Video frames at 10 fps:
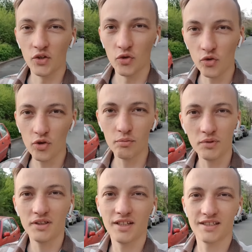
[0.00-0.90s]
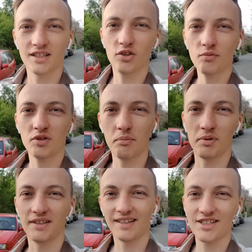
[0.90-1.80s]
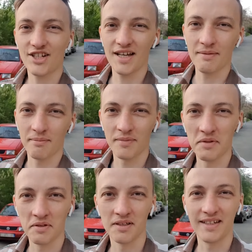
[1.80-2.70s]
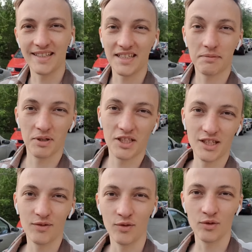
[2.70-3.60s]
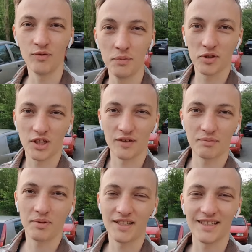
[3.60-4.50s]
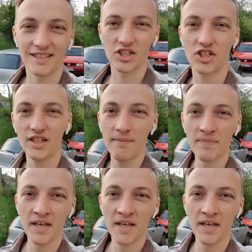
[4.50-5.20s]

Но мы не остановимся, продолжаем ретроспективу выпусков с пресс-атташе.